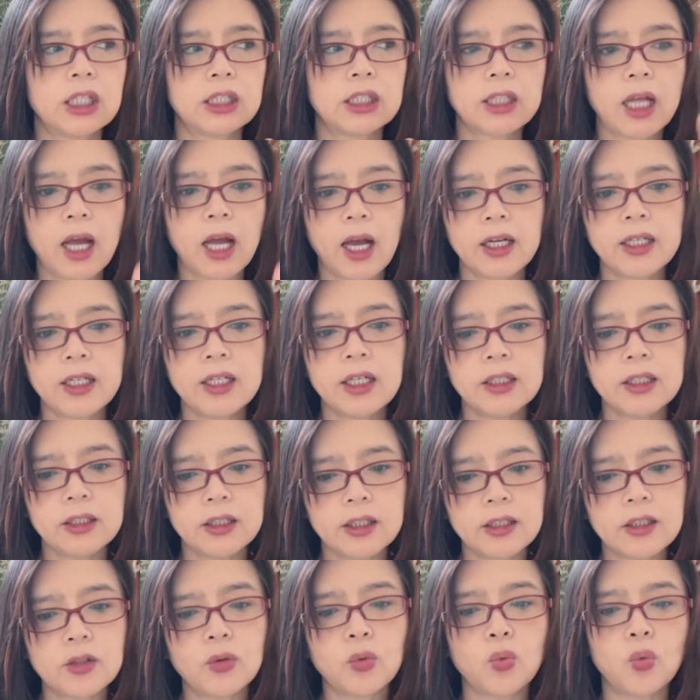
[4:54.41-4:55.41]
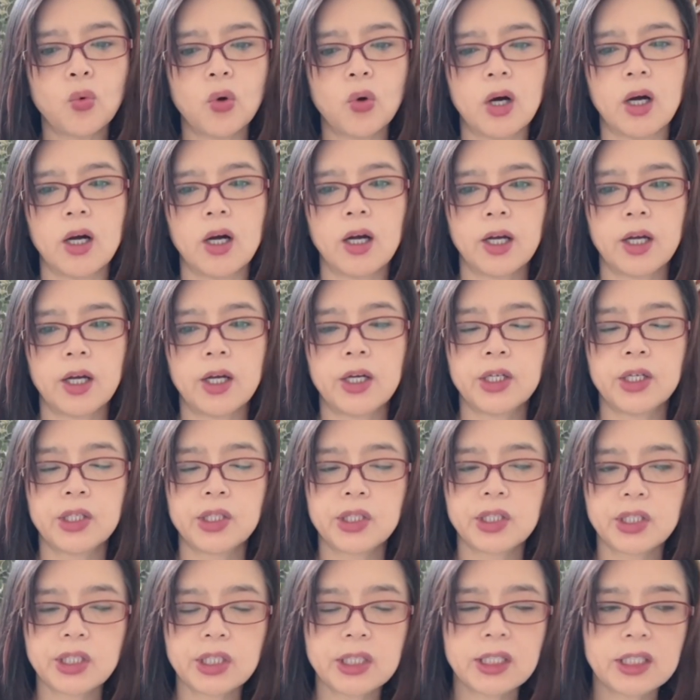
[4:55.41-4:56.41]
他认定我
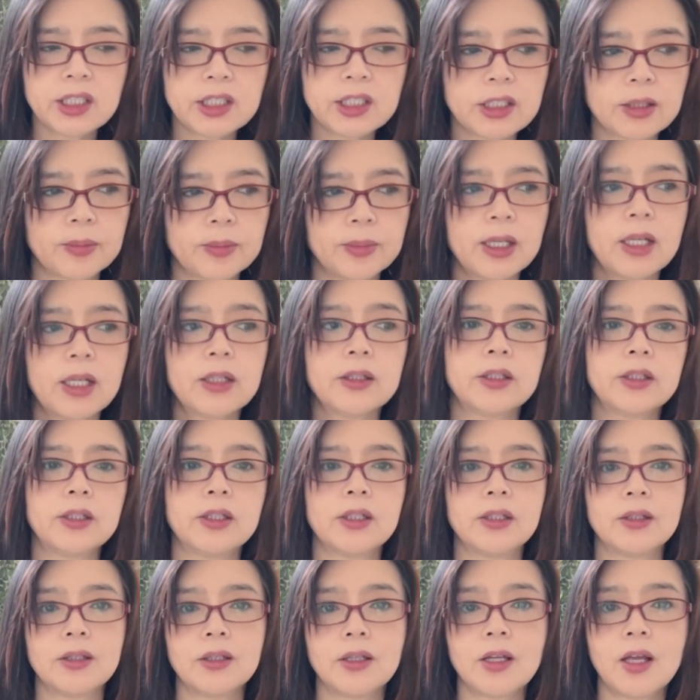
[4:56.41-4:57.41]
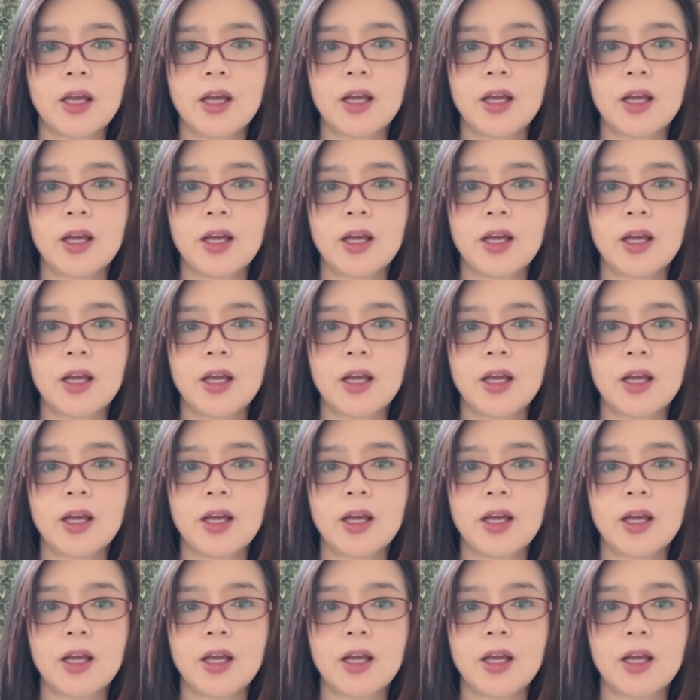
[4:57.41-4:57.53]
是一个什么样的人，